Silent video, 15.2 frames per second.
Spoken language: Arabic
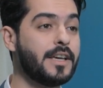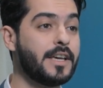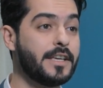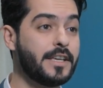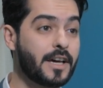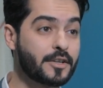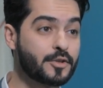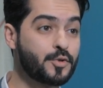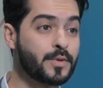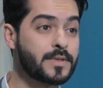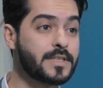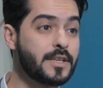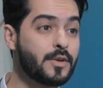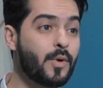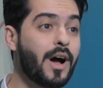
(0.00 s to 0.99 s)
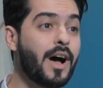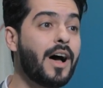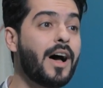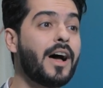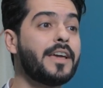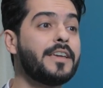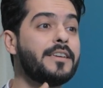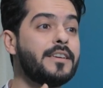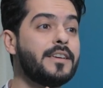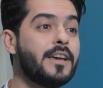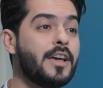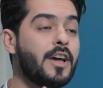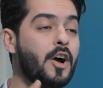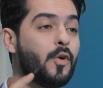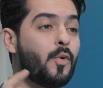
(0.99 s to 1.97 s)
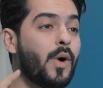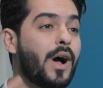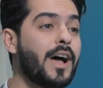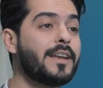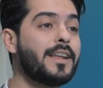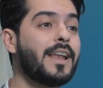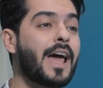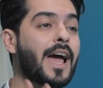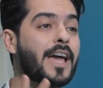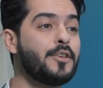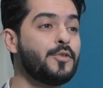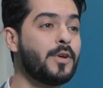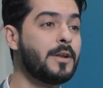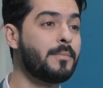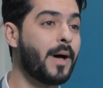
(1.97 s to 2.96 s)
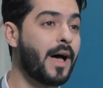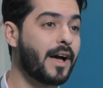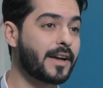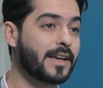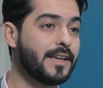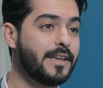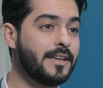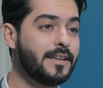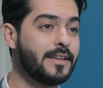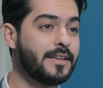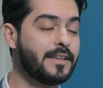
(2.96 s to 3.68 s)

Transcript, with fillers: يرجو سواي وانا الحي الباقي